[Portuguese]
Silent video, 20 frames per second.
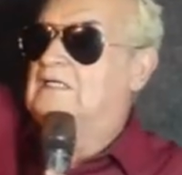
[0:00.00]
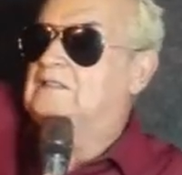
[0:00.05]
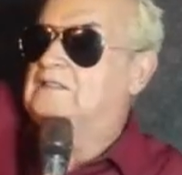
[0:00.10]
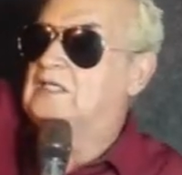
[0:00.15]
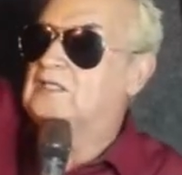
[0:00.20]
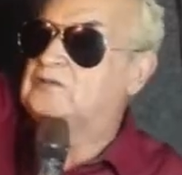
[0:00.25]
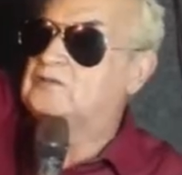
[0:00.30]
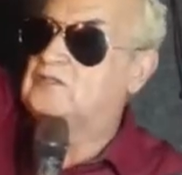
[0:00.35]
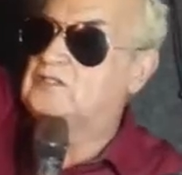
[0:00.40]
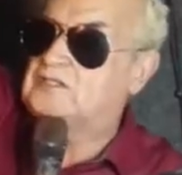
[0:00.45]

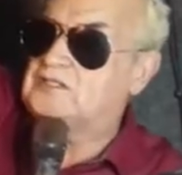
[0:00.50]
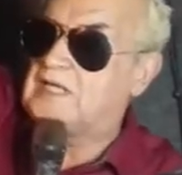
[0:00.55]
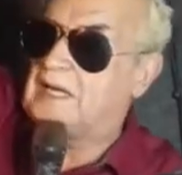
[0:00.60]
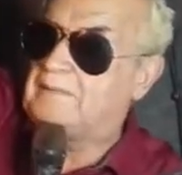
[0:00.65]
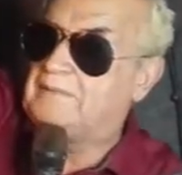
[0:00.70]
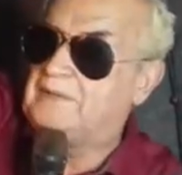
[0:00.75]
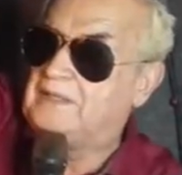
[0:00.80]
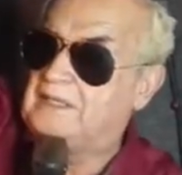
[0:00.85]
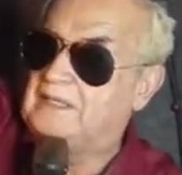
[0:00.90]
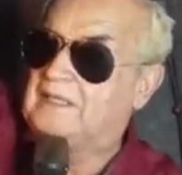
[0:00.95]
Jesus
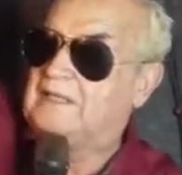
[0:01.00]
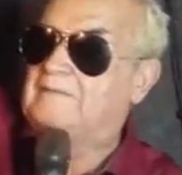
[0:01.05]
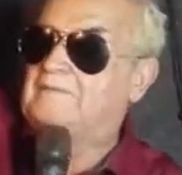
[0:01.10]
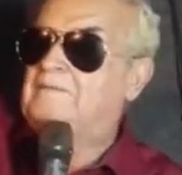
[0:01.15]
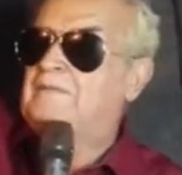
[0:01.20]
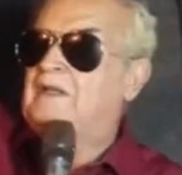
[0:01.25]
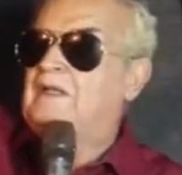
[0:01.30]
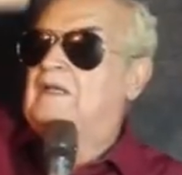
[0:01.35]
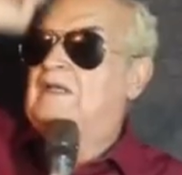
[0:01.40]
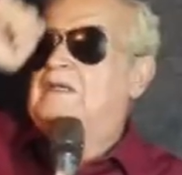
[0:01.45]
sabia
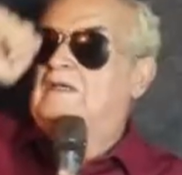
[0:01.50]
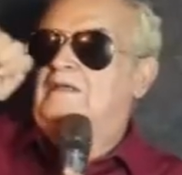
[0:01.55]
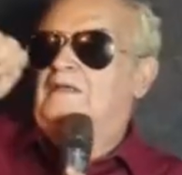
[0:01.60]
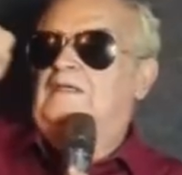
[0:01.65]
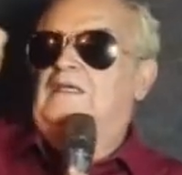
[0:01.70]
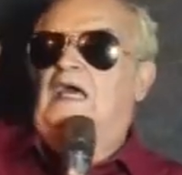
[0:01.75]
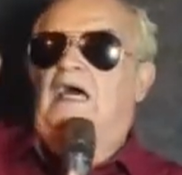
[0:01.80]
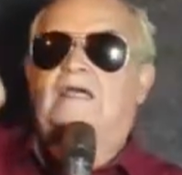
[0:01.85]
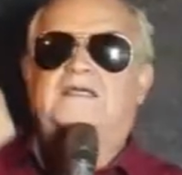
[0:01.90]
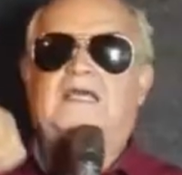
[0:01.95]

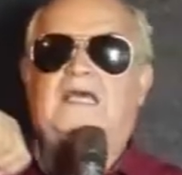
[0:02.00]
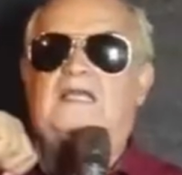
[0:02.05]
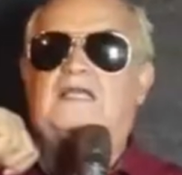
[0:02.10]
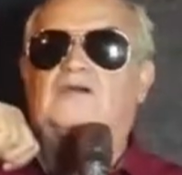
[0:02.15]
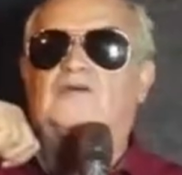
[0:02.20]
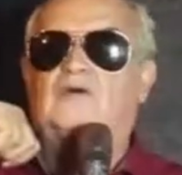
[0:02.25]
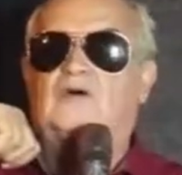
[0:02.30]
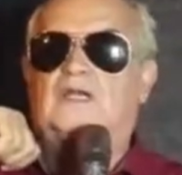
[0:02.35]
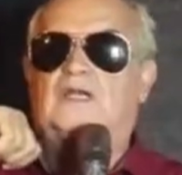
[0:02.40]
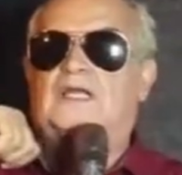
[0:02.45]
que
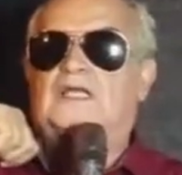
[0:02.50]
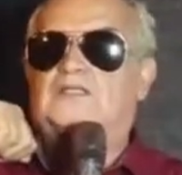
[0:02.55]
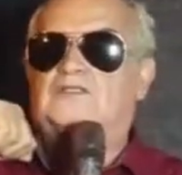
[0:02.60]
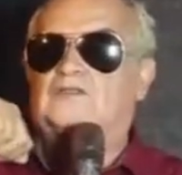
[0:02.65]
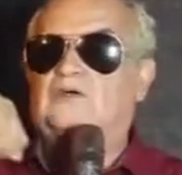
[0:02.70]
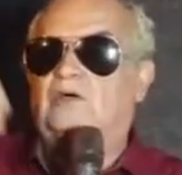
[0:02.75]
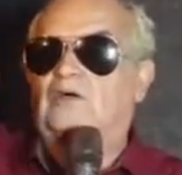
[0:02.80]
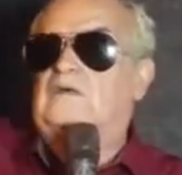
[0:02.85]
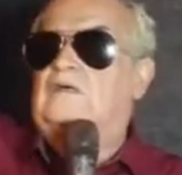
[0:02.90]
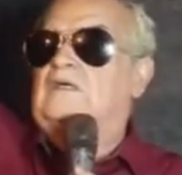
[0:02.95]
aquele
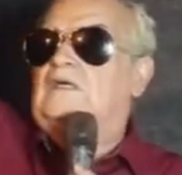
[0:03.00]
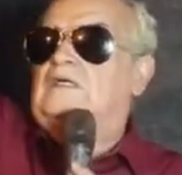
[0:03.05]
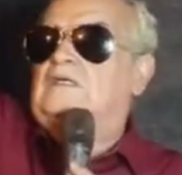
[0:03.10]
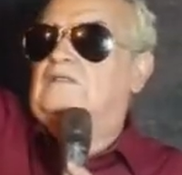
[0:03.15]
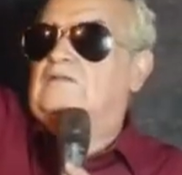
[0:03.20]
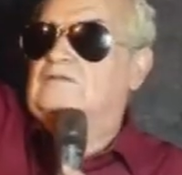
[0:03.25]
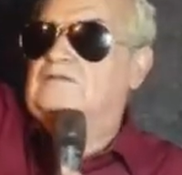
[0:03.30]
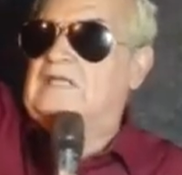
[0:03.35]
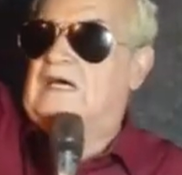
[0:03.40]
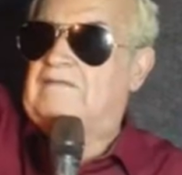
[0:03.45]
coletor
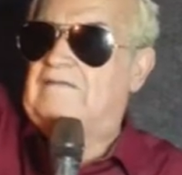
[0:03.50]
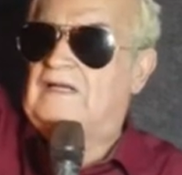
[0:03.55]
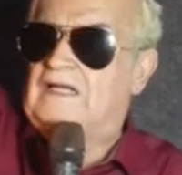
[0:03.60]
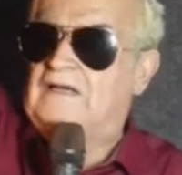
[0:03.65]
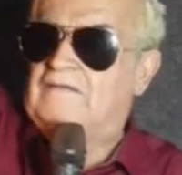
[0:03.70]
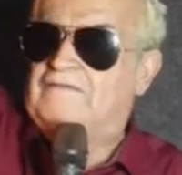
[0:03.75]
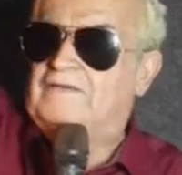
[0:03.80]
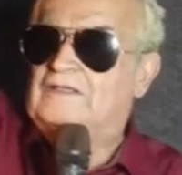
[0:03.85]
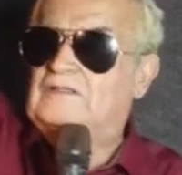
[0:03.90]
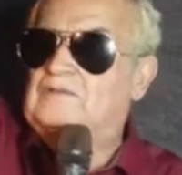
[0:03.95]
não estava
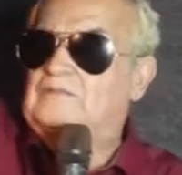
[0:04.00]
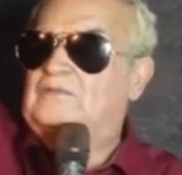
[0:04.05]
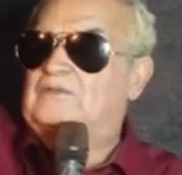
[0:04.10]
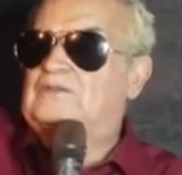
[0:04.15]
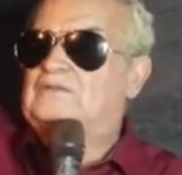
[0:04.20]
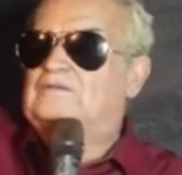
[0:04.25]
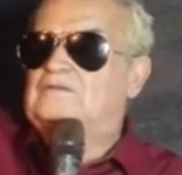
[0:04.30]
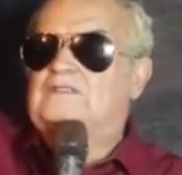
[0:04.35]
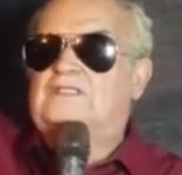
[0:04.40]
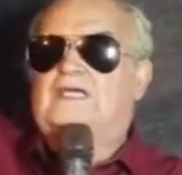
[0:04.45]
levando
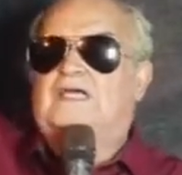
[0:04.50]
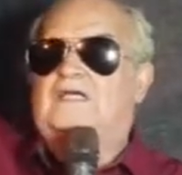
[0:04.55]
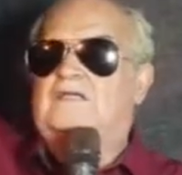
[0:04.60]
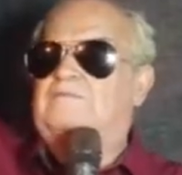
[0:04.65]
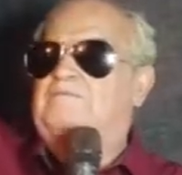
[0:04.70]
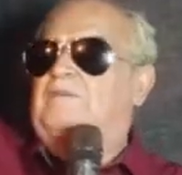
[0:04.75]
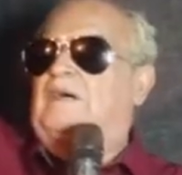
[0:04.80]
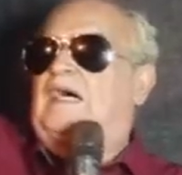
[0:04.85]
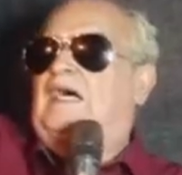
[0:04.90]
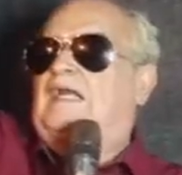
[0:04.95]
muito
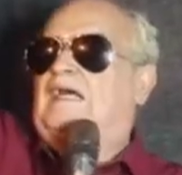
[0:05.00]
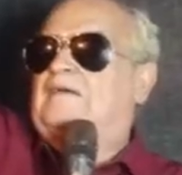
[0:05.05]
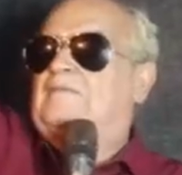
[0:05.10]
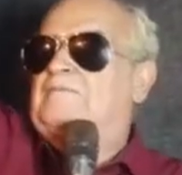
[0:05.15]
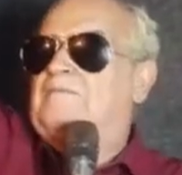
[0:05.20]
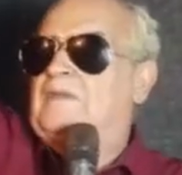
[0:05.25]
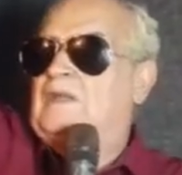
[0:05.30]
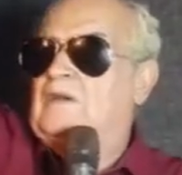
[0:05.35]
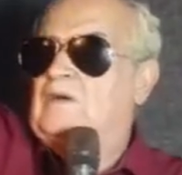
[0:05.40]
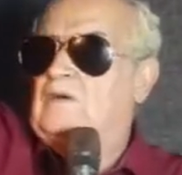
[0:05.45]
dinheiro para
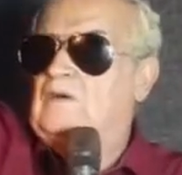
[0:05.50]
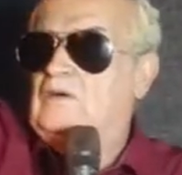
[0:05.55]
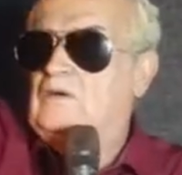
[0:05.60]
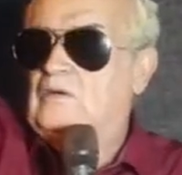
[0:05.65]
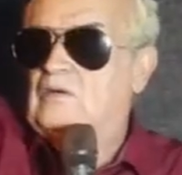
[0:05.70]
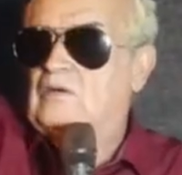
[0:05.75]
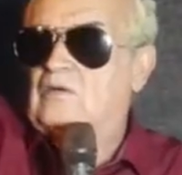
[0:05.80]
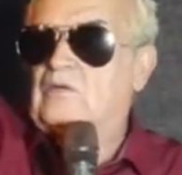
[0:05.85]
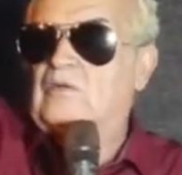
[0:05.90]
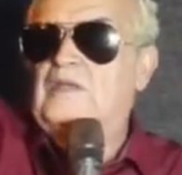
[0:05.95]

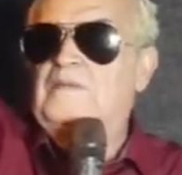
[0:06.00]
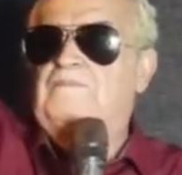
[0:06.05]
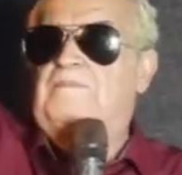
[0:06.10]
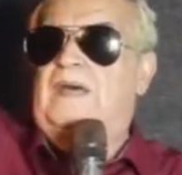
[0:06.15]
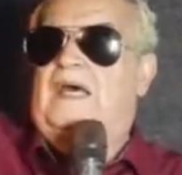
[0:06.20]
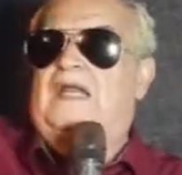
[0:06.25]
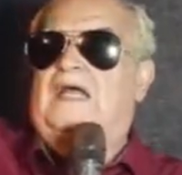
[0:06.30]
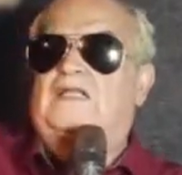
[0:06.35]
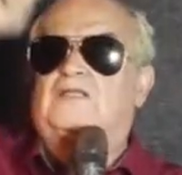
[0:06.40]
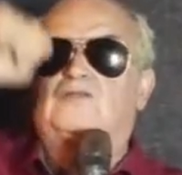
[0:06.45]
o
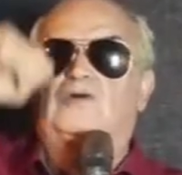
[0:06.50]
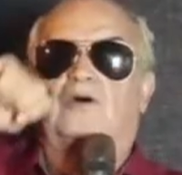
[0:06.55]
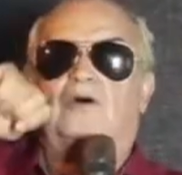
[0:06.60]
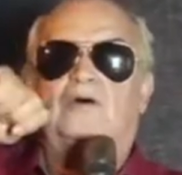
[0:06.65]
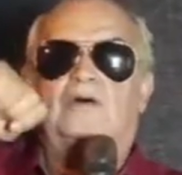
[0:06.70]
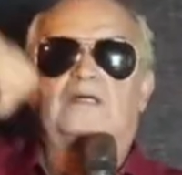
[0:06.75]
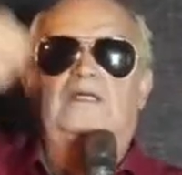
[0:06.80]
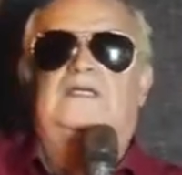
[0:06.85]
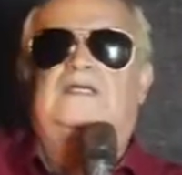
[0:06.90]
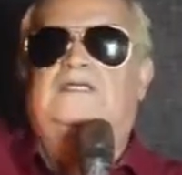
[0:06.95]

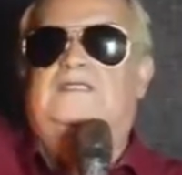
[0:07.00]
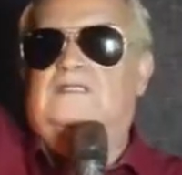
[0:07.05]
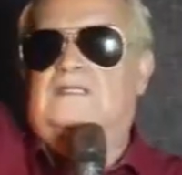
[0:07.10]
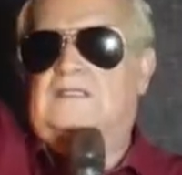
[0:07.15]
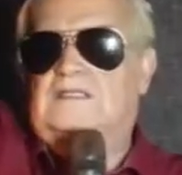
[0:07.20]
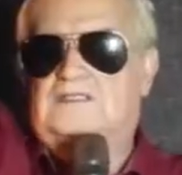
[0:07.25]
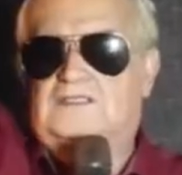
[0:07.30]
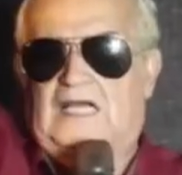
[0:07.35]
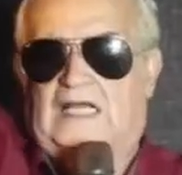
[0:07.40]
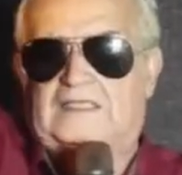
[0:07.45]
imperador e
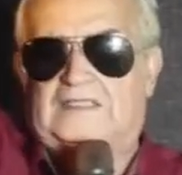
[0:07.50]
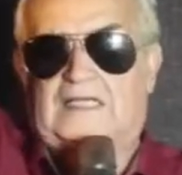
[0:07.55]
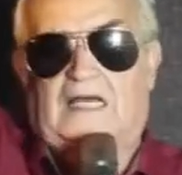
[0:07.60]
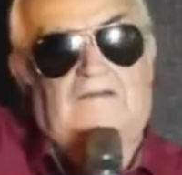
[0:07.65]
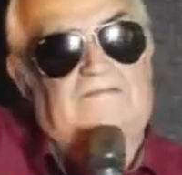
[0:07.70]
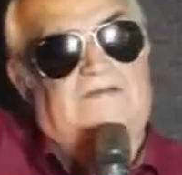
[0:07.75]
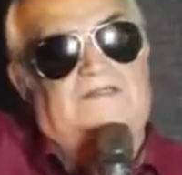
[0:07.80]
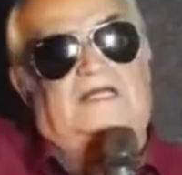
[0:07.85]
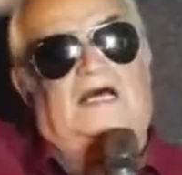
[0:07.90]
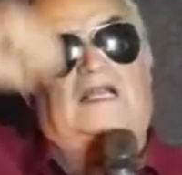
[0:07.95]
já
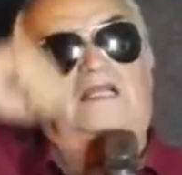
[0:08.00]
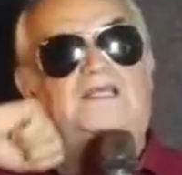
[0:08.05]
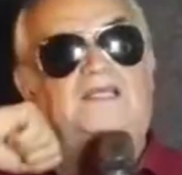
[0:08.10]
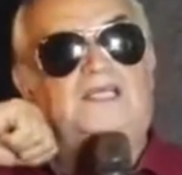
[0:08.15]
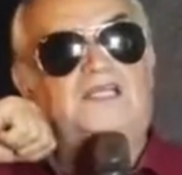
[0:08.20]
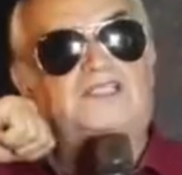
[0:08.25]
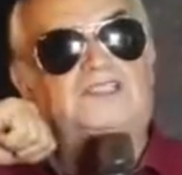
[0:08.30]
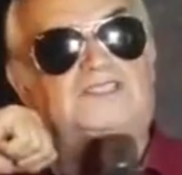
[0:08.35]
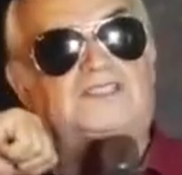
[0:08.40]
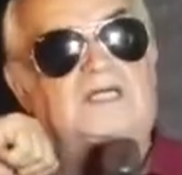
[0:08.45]
estava na
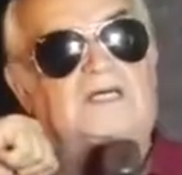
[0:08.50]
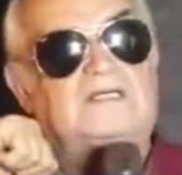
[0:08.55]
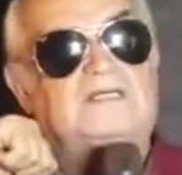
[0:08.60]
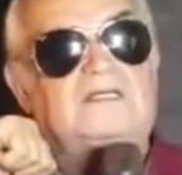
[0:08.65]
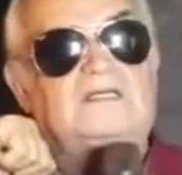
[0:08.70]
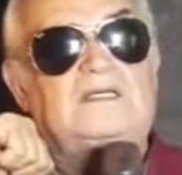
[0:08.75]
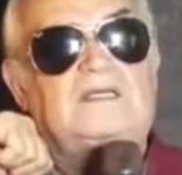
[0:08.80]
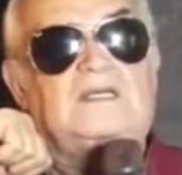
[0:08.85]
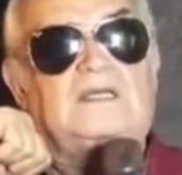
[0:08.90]
lista.